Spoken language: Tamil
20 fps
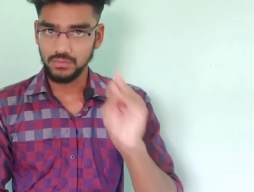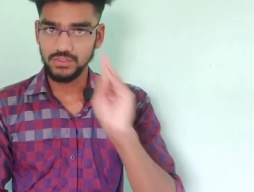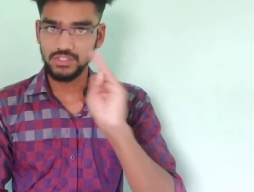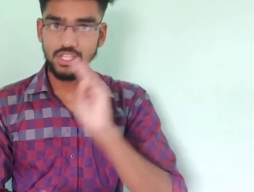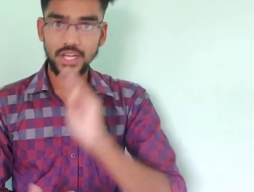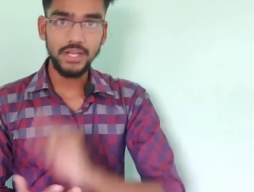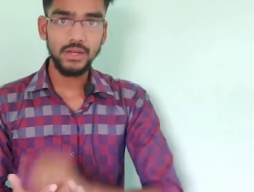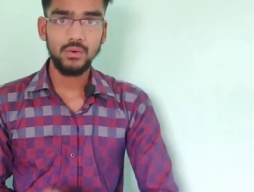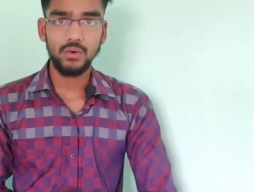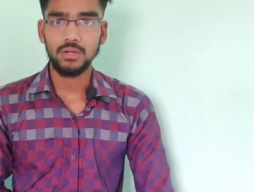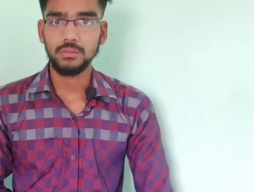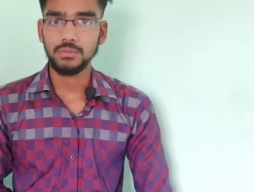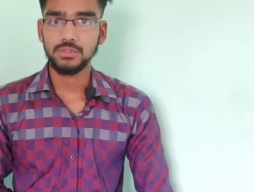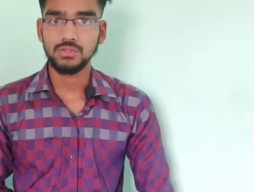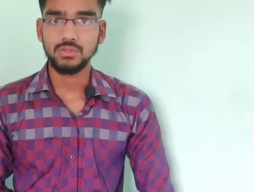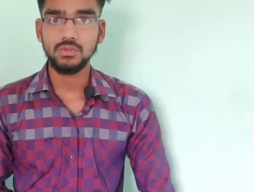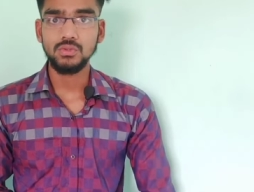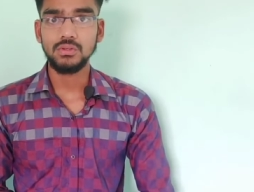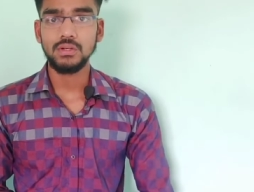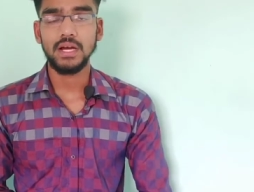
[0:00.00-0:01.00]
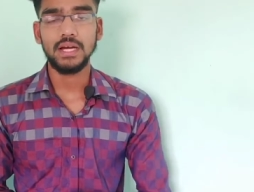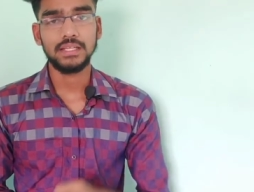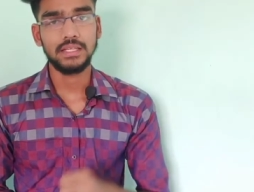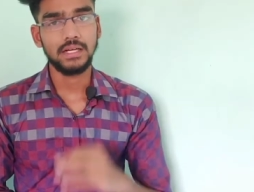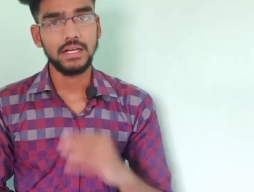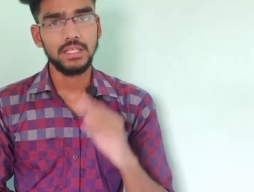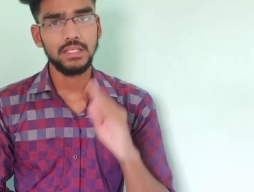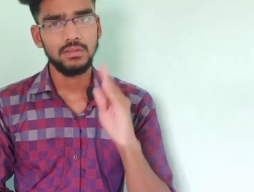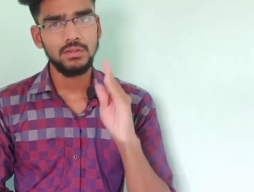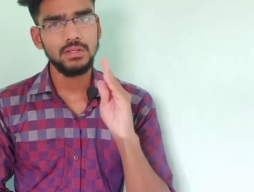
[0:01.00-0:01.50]
விஜய் கோயம்புத்தூர்
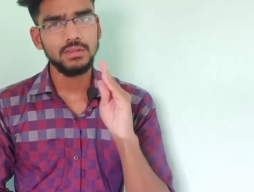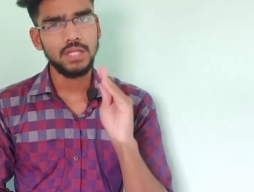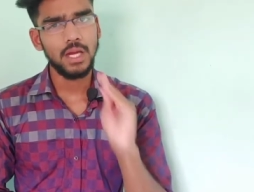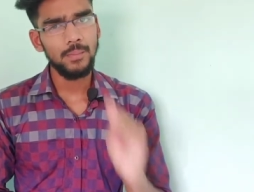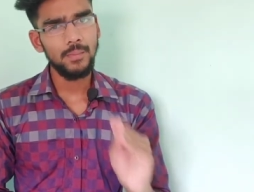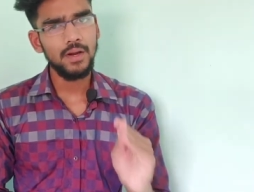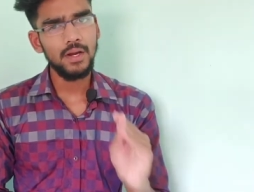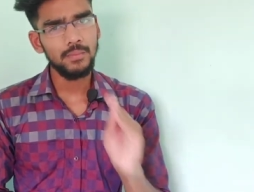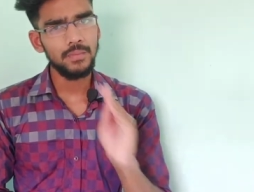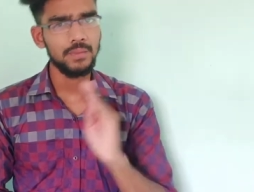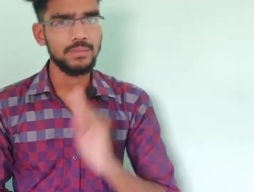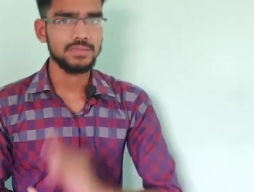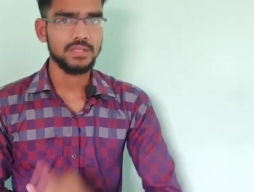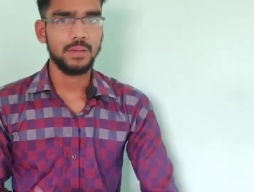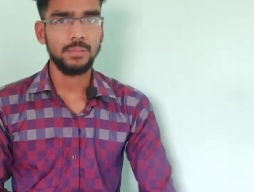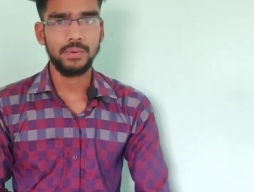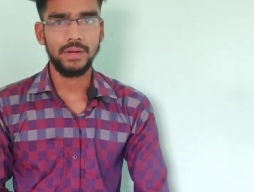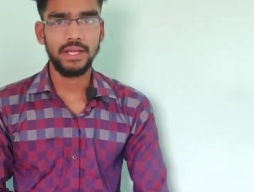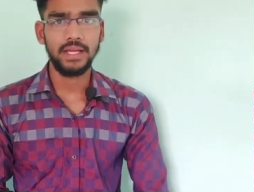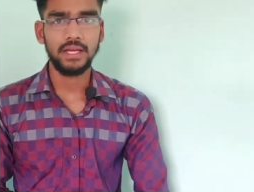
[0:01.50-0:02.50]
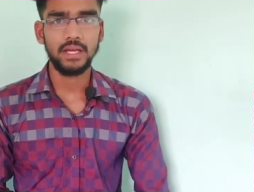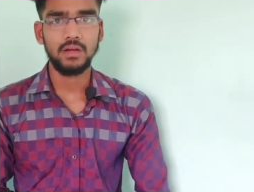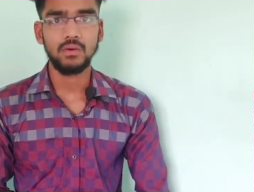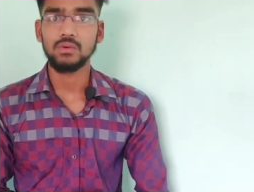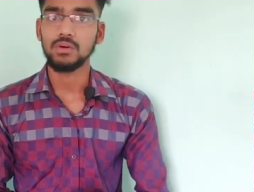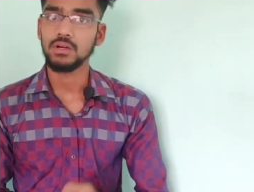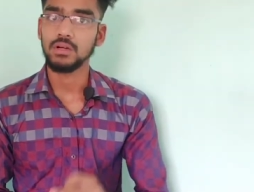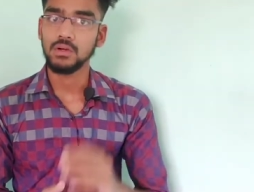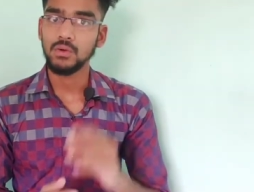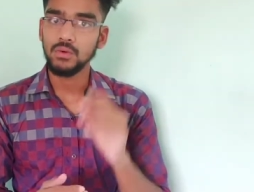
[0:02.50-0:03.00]
அதுக்கடுத்து வந்து தமிழ் மீம்ஸ் அப்படிங்கிற
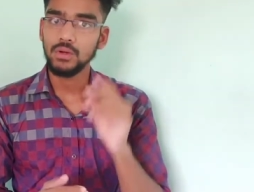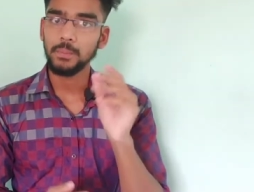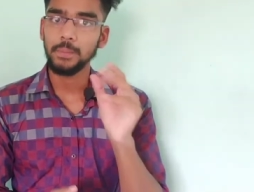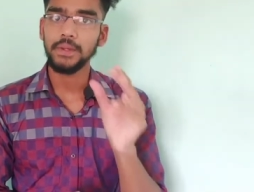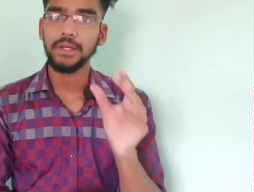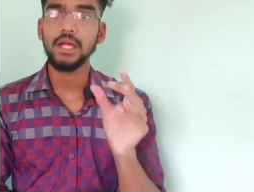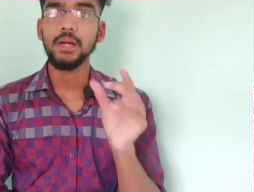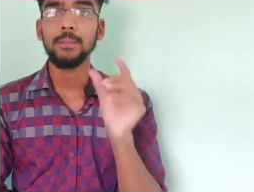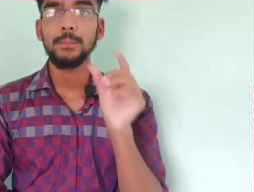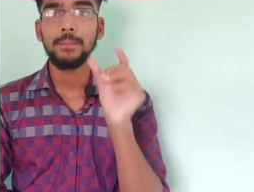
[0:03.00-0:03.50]
ஒரு குறிப்பிட்ட